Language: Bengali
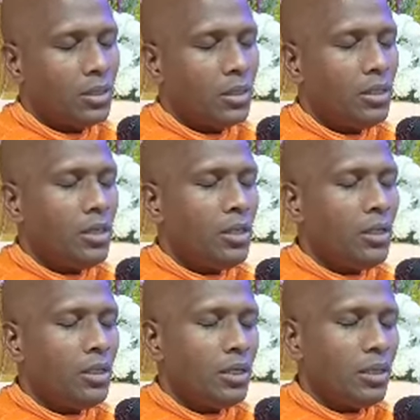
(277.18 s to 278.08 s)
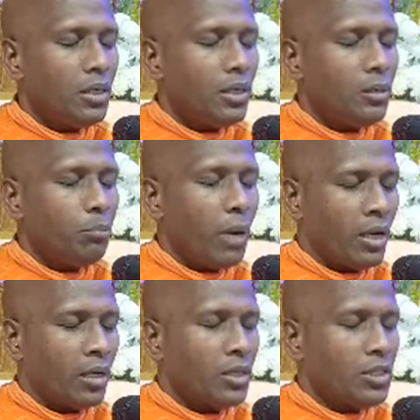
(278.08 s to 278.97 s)
তিনি
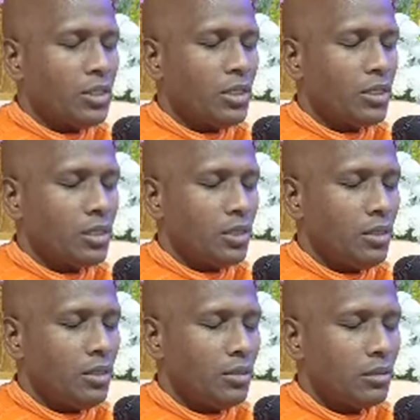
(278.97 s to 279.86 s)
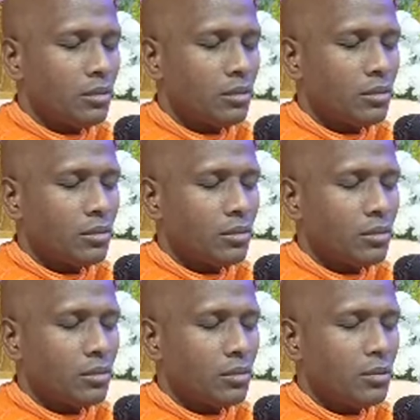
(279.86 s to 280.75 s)
বাংলাদেশে এসে
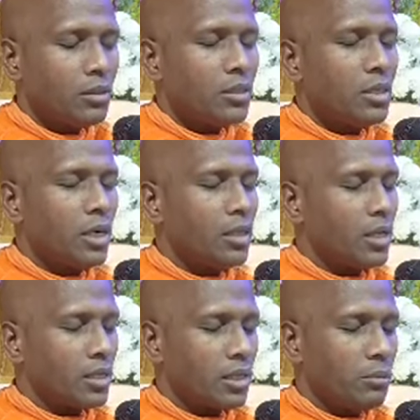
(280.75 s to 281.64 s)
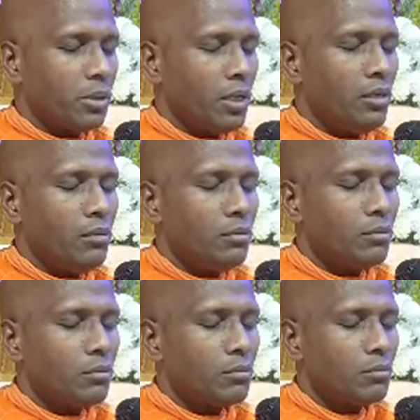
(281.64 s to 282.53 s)
যা দেখতে পেলেন
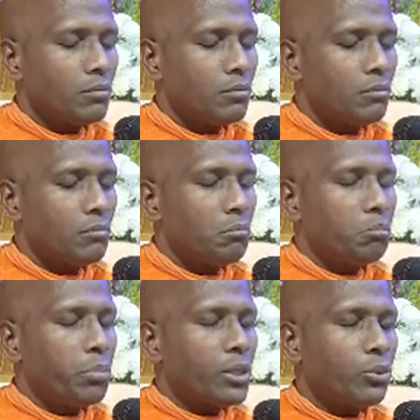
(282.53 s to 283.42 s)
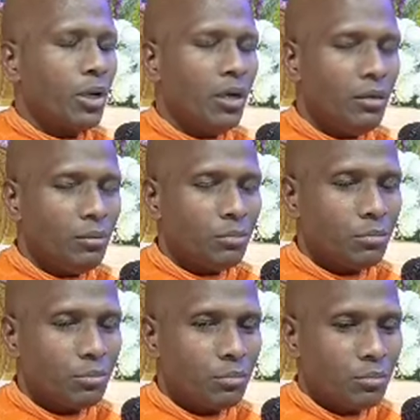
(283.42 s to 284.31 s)
ভিক্ষুরা
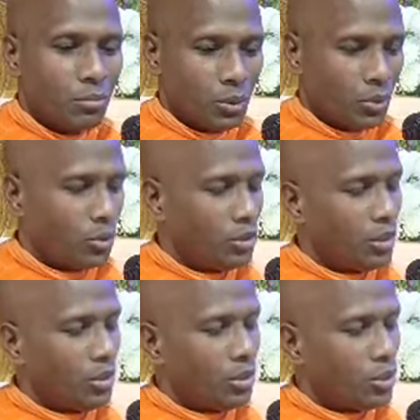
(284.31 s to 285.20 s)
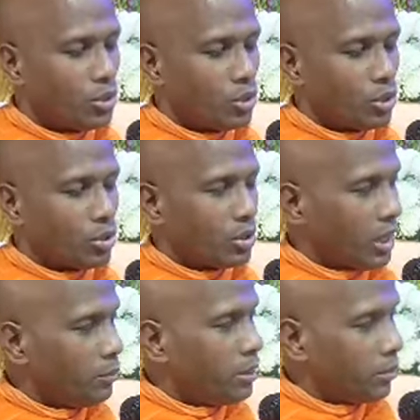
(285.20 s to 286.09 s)
ওই যে
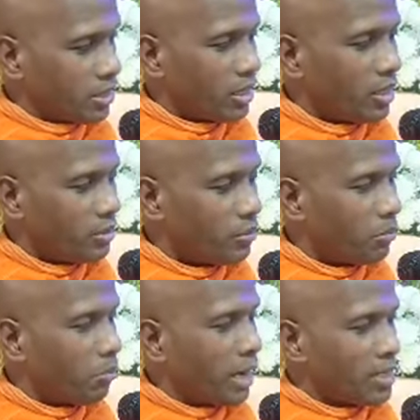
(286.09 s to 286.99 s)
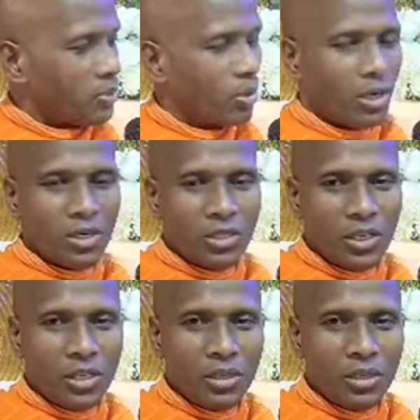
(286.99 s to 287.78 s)
চট্টগ্রামের বাসায় মাছ ধরার যে